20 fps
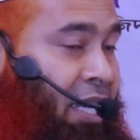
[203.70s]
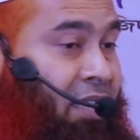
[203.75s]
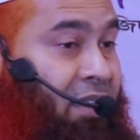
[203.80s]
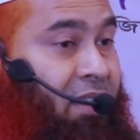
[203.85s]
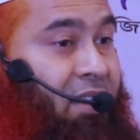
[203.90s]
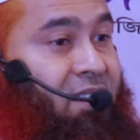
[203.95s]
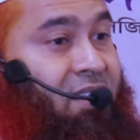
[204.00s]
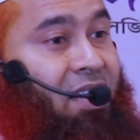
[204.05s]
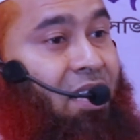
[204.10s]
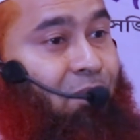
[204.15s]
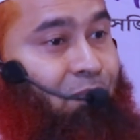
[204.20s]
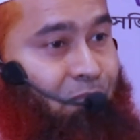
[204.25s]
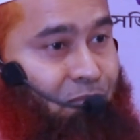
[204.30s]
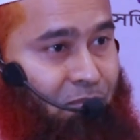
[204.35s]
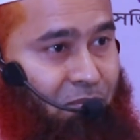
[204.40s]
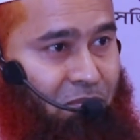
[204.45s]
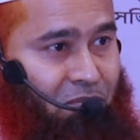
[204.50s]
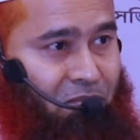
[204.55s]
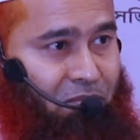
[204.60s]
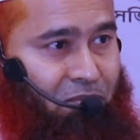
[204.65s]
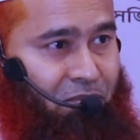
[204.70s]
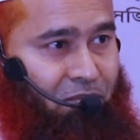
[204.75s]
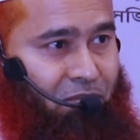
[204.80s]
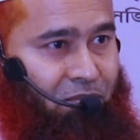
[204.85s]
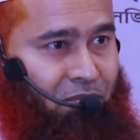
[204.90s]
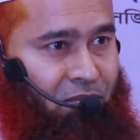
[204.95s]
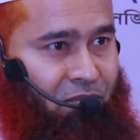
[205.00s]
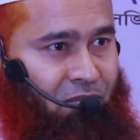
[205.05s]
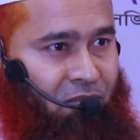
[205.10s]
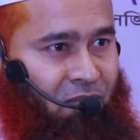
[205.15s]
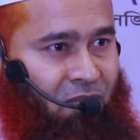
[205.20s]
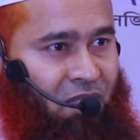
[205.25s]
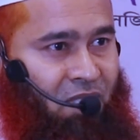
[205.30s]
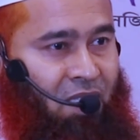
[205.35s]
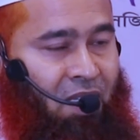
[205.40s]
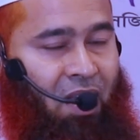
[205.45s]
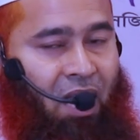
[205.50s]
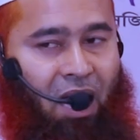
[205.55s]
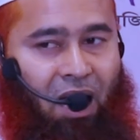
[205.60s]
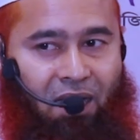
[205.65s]
এইতেসাম
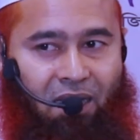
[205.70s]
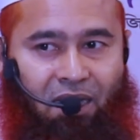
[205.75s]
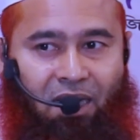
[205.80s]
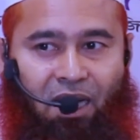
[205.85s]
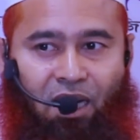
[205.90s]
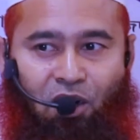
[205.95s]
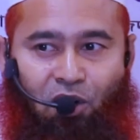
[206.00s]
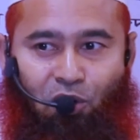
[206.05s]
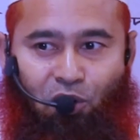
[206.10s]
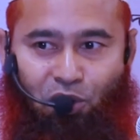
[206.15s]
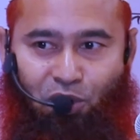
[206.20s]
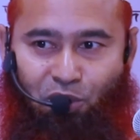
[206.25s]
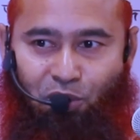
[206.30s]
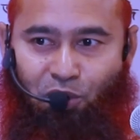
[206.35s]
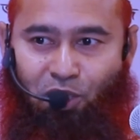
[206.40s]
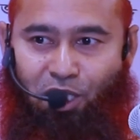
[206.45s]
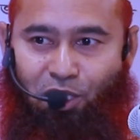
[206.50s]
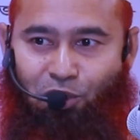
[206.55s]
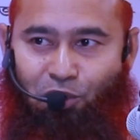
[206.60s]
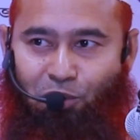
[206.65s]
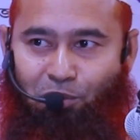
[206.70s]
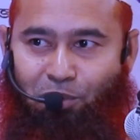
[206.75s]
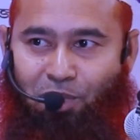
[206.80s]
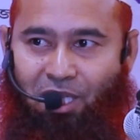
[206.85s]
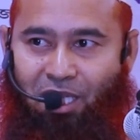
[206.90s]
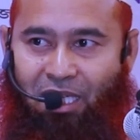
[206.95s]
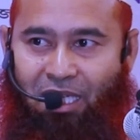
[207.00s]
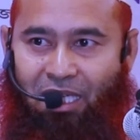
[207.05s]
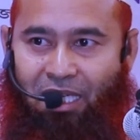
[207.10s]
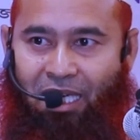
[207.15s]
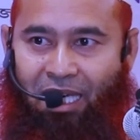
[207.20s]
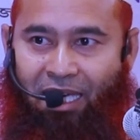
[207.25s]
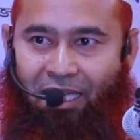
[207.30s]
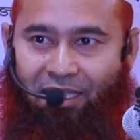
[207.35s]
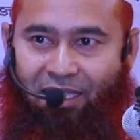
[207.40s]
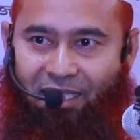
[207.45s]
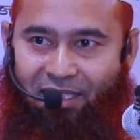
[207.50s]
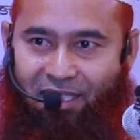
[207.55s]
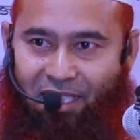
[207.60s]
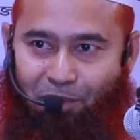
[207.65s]
আল্লাহর রজ্জুকে তোমরা
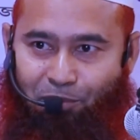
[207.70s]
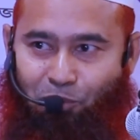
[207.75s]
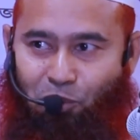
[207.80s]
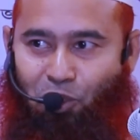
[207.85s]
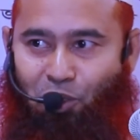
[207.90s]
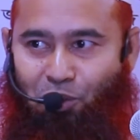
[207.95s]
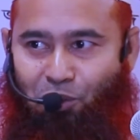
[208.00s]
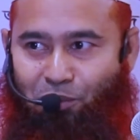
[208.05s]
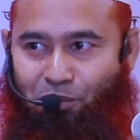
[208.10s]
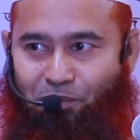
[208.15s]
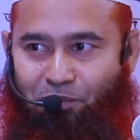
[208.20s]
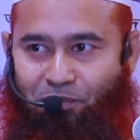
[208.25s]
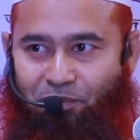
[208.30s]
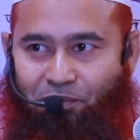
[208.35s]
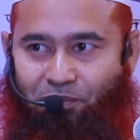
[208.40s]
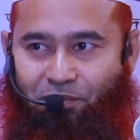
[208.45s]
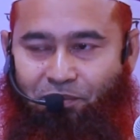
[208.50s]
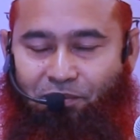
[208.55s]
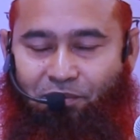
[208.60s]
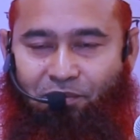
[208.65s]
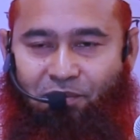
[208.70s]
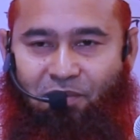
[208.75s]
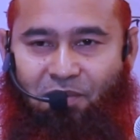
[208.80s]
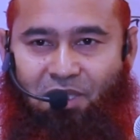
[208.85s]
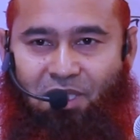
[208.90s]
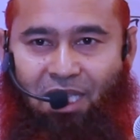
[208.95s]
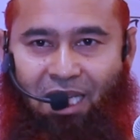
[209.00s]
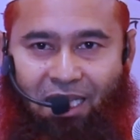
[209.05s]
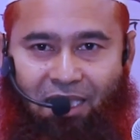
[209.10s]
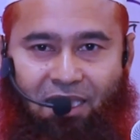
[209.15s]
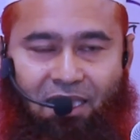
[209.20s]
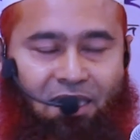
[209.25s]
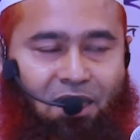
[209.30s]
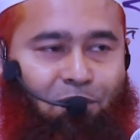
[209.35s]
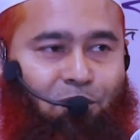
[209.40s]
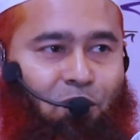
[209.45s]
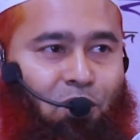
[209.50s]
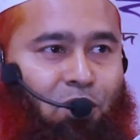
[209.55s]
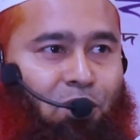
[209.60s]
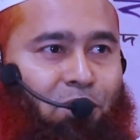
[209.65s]
এইতেসাম করো
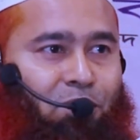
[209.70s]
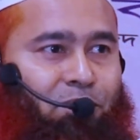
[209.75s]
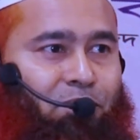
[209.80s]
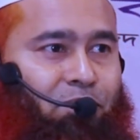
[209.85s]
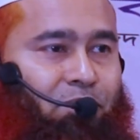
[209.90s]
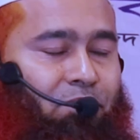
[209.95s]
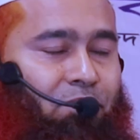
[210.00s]
এইতেসাম হলো